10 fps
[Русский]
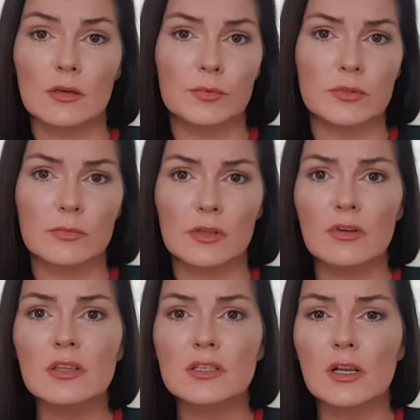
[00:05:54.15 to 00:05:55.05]
допустим, на
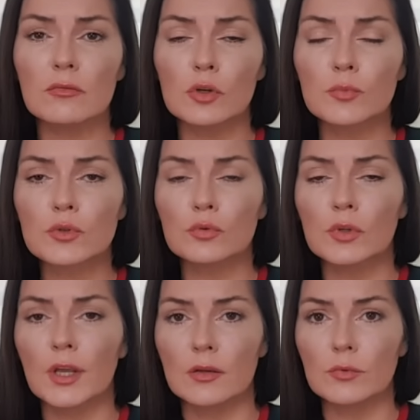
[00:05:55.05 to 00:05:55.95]
две недели в отпуск
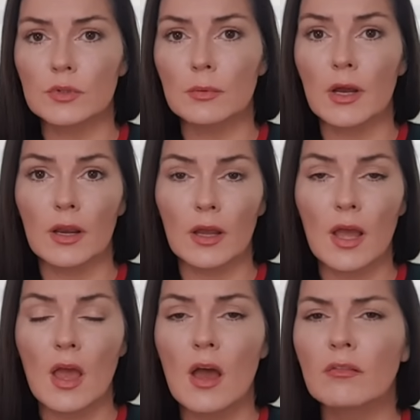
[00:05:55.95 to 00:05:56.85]
куда-нибудь на моря,
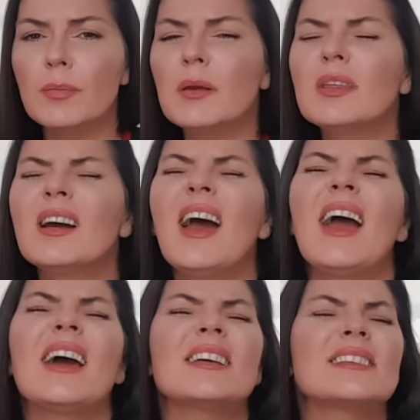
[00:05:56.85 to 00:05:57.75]
вы прям
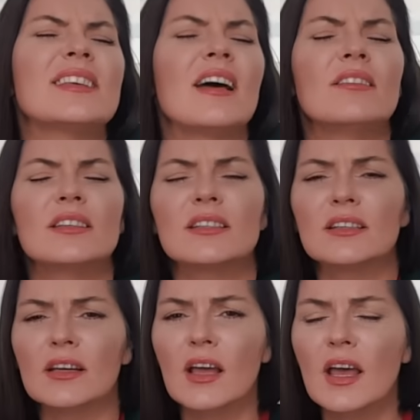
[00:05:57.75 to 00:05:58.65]
такая красавица,